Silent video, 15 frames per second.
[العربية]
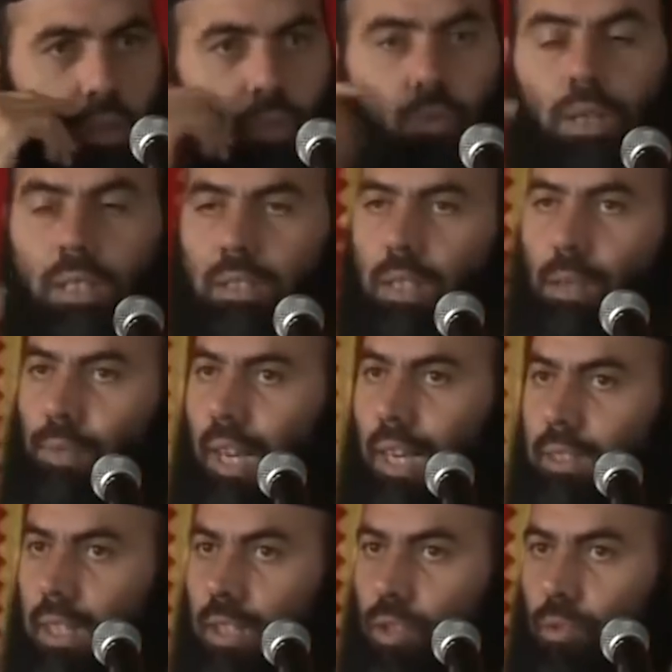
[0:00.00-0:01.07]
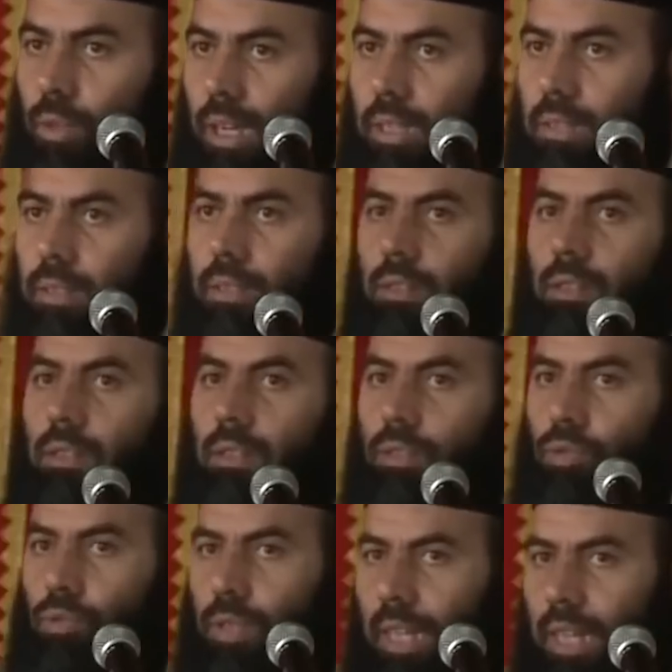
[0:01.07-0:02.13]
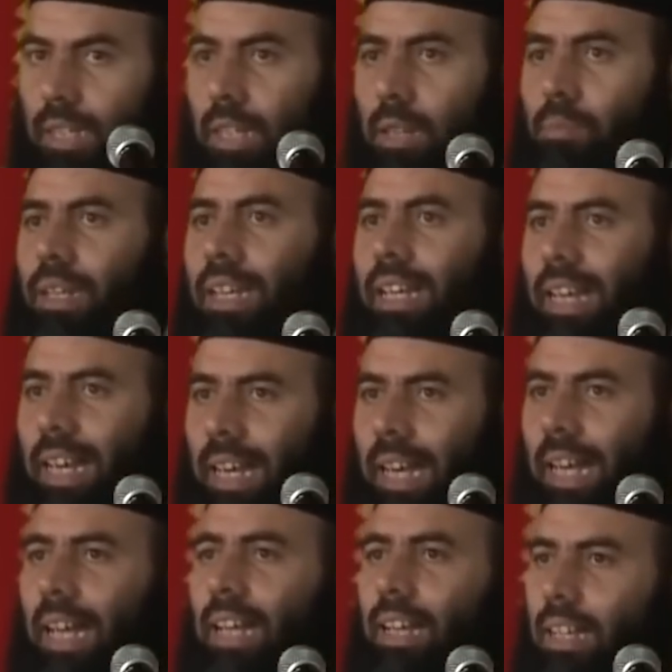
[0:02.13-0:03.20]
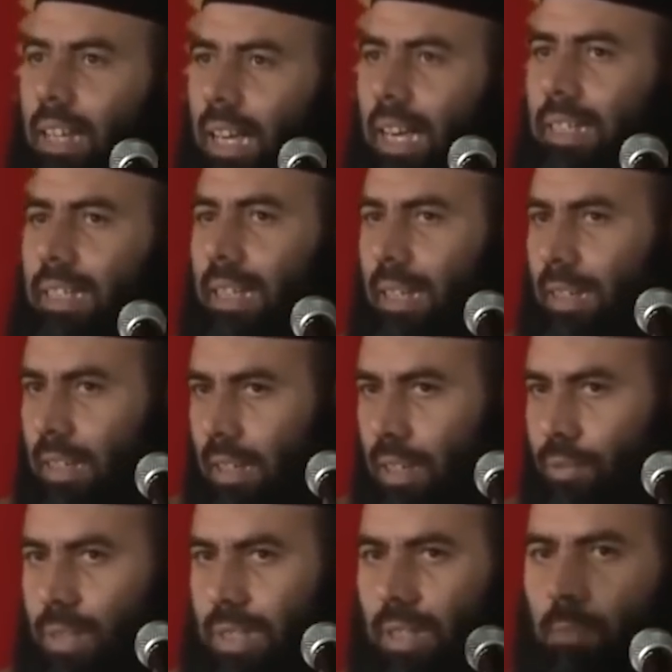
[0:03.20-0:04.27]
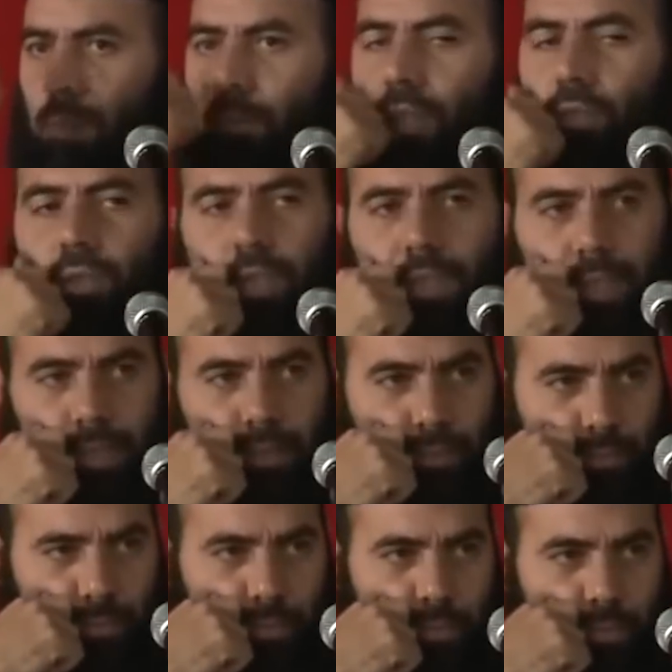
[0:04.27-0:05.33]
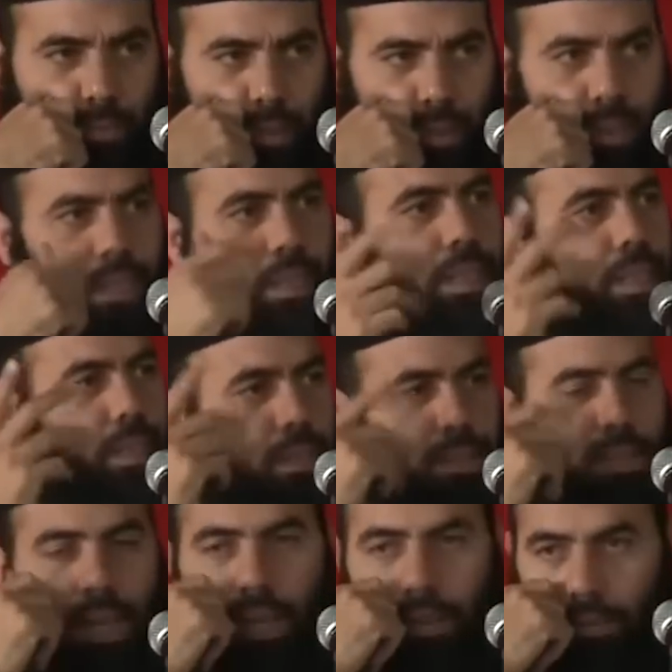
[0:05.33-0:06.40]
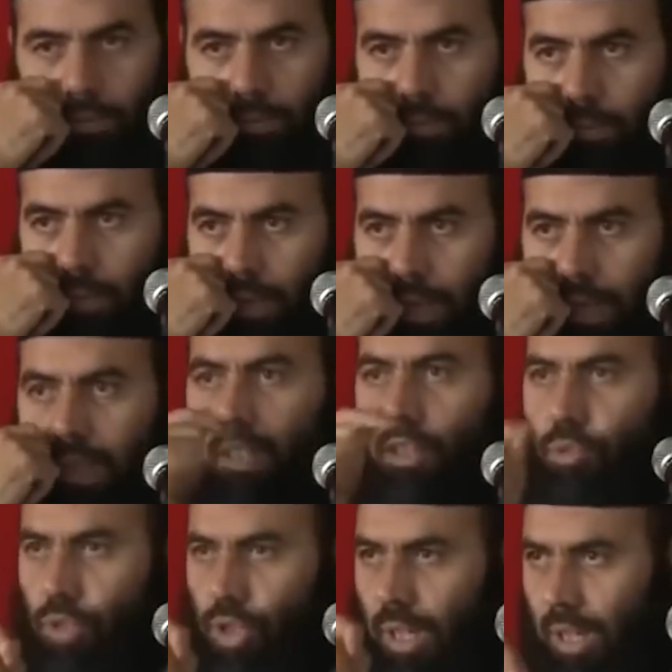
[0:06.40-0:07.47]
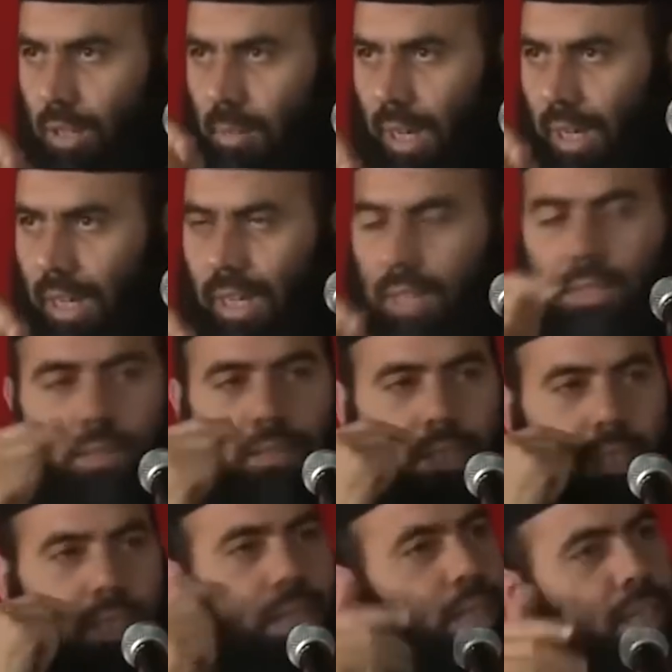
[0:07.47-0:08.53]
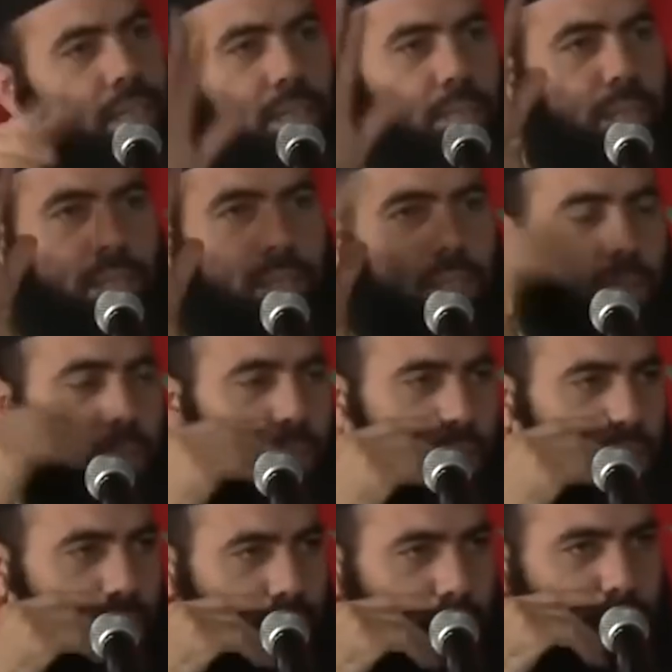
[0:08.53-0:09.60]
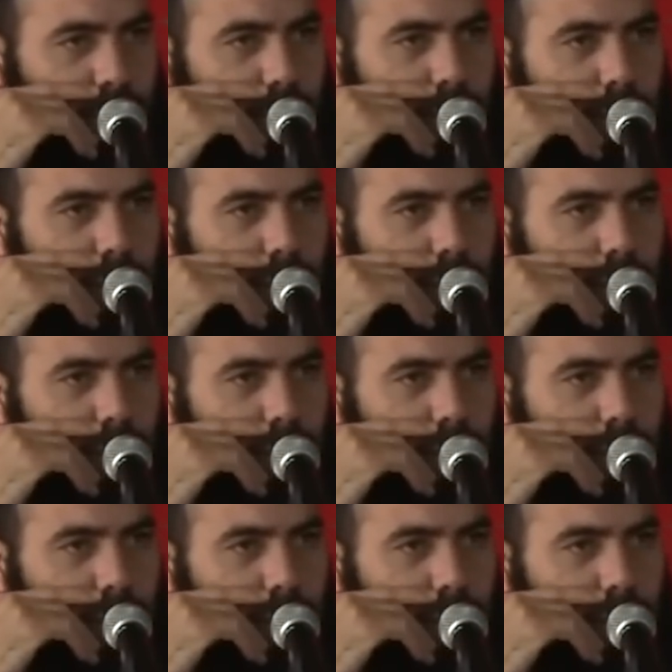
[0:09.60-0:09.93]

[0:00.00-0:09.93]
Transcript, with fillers: وارتفعت أصوات تنادي بإلغاء هذاك الفصل 490 نضع عليه الصداع الذي يجرم علاقات الزنا قال لك ما خصهاش تبقى جريمه